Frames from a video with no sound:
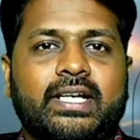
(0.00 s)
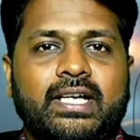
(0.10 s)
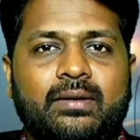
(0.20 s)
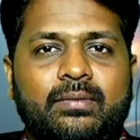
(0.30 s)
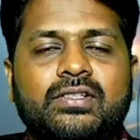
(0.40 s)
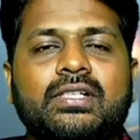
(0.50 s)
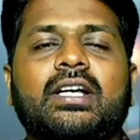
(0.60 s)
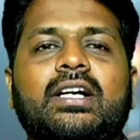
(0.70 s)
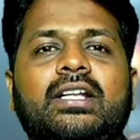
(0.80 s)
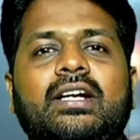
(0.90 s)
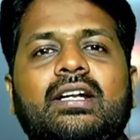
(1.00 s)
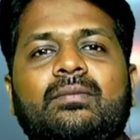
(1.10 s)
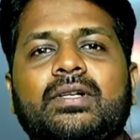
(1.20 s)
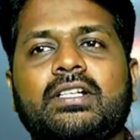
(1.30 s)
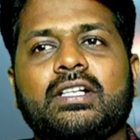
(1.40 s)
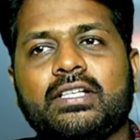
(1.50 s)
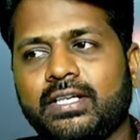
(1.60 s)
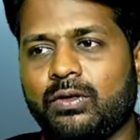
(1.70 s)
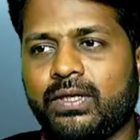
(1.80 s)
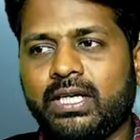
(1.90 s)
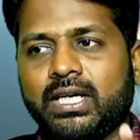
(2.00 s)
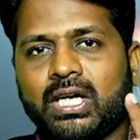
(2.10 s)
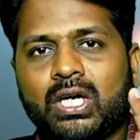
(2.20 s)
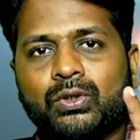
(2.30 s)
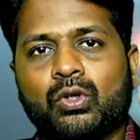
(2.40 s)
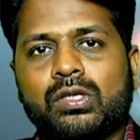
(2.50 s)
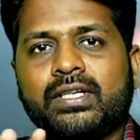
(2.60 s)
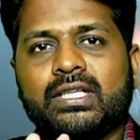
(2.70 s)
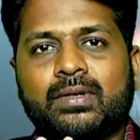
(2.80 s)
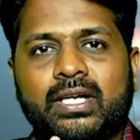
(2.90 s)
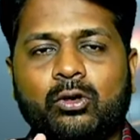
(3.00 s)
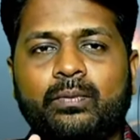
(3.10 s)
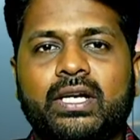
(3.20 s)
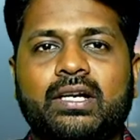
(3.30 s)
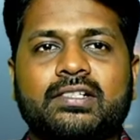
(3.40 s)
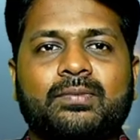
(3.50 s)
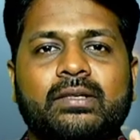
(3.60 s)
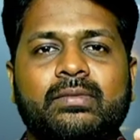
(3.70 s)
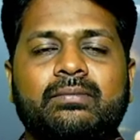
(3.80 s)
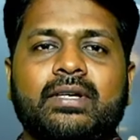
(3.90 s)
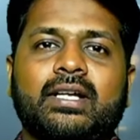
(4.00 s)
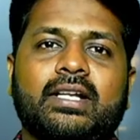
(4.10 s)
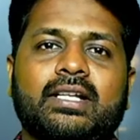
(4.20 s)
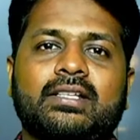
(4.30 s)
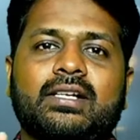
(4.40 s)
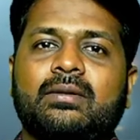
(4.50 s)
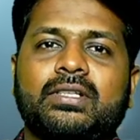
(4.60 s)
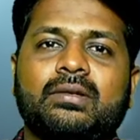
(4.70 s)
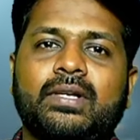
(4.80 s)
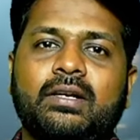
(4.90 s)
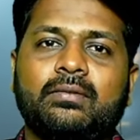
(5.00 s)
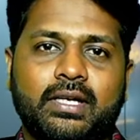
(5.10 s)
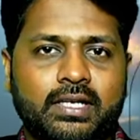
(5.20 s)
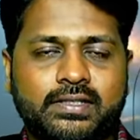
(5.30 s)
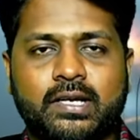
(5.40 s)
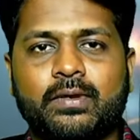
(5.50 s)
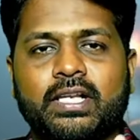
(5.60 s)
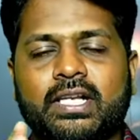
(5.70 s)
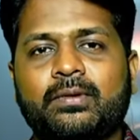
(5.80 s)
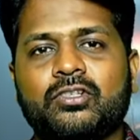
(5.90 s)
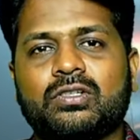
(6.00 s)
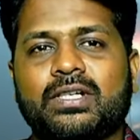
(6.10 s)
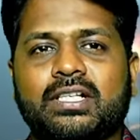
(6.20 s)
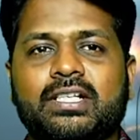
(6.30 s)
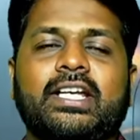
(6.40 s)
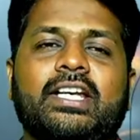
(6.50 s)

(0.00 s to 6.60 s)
ரெண்டு கைகள் அப்படி வச்சுருந்தாங்க நீங்கள் நல்லா பார்த்தீங்கன்னா தெரியும் ஒரு பெரிய தோல்வி இந்த மாதிரி ஒரு பெரிய டிசப்பாயின்மெண்ட் நேரத்துலலாம் வந்து பெரிய பெரிய செலிபிரிட்டிலாம் எப்படி வச்சுருப்பாங்க